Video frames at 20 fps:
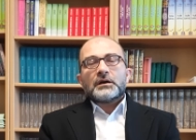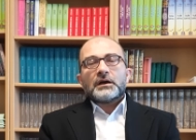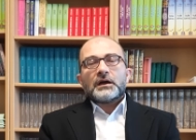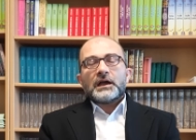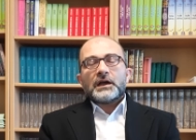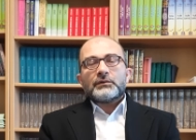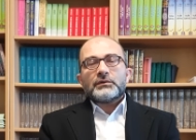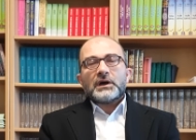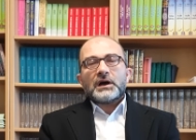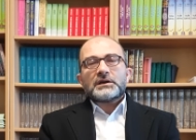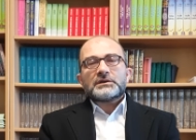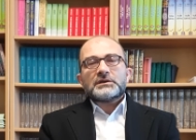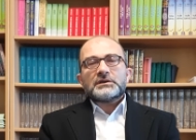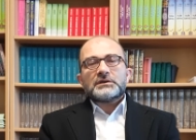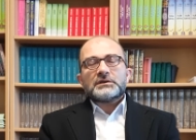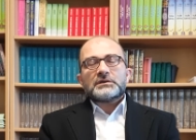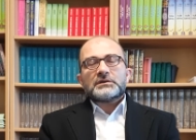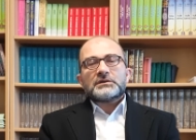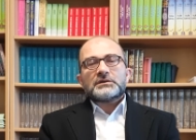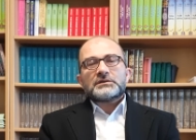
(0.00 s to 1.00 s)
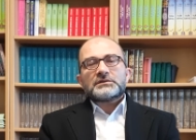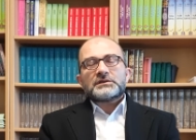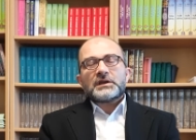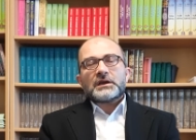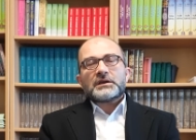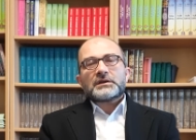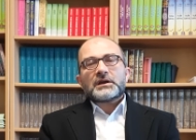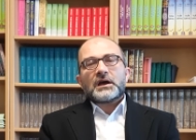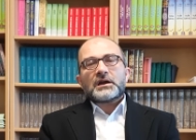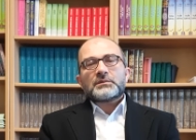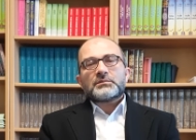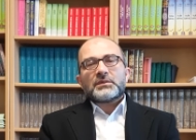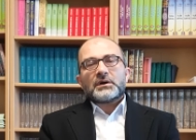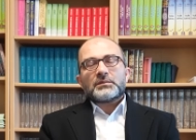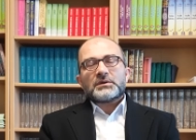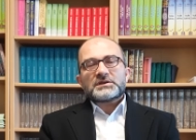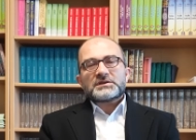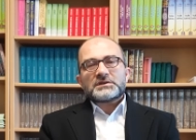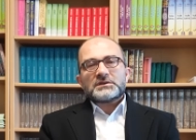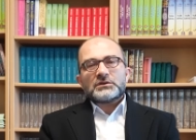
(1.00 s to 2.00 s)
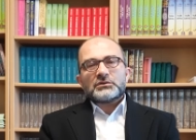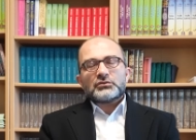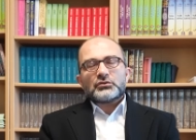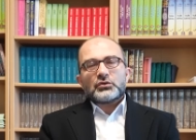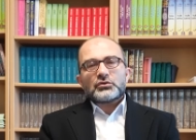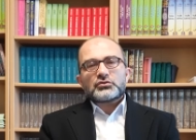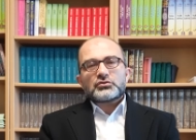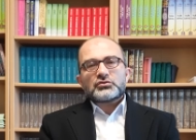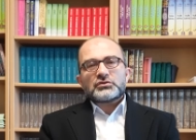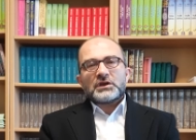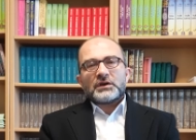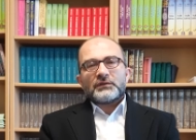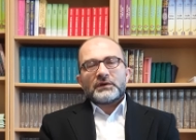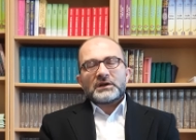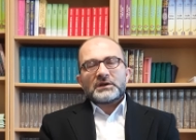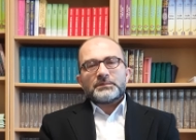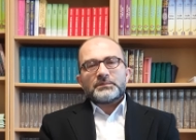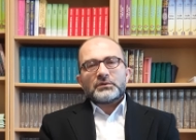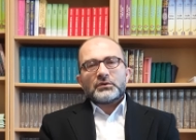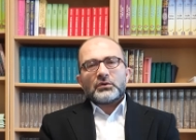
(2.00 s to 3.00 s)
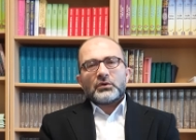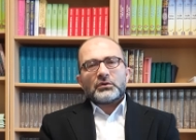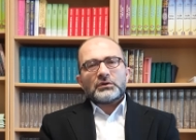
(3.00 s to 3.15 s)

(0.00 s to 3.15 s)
Evladı tekrar babasının dostuna varıp